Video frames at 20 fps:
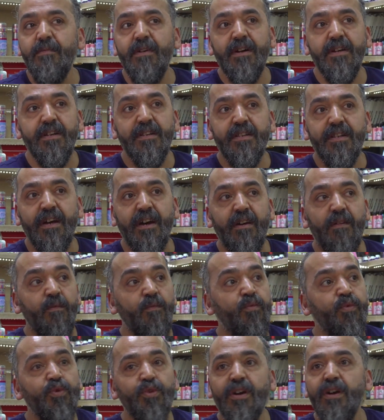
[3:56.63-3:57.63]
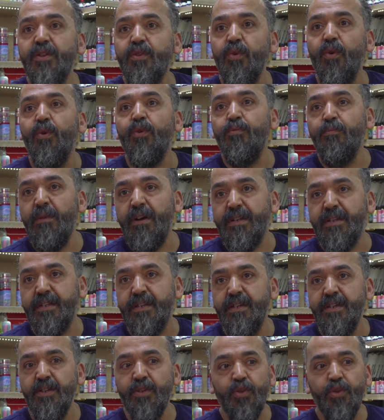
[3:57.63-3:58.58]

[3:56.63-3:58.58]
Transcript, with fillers: ayında vur kaç olmaz.